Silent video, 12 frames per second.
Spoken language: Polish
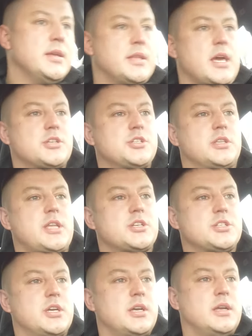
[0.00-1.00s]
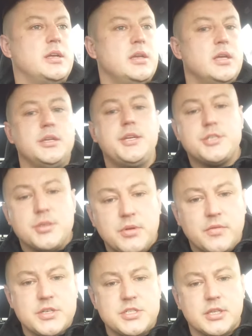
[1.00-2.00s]
także, także
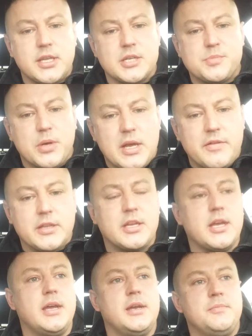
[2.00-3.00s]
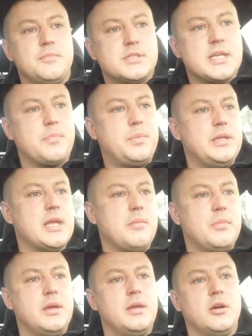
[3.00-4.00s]
jedziemy właśnie teraz po lawetkę,
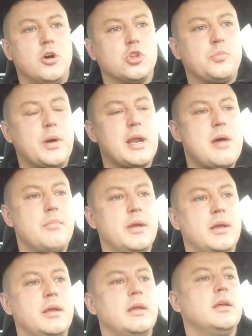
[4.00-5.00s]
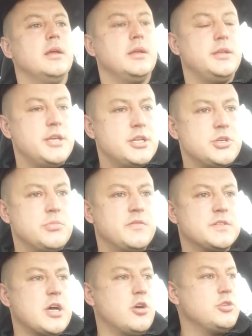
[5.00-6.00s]
zapinamy, odpalamy jedziemy
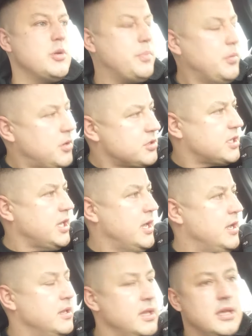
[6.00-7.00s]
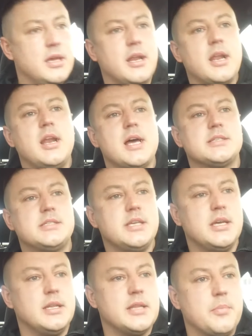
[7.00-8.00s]
w zachodnio-pomorskie
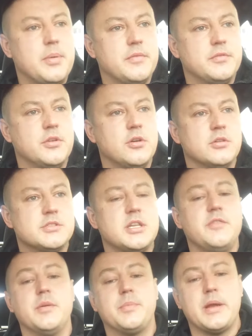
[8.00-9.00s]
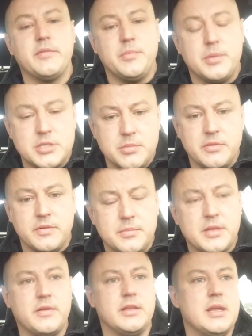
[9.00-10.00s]
relacje na pewno z tej wyprawy będziemy Wam
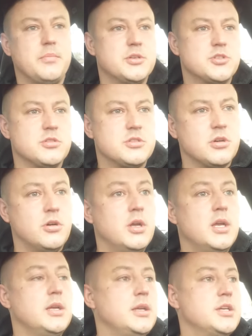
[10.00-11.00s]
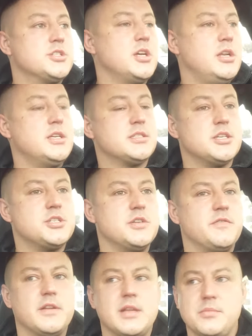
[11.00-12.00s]
dawać na bieżąco jeżeli
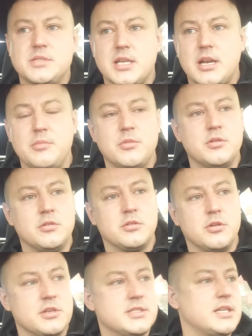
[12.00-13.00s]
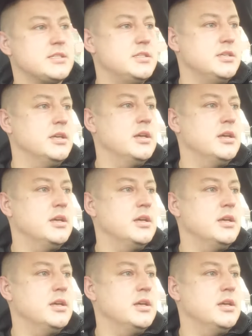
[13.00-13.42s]
jesteście fanami starej motoryzacji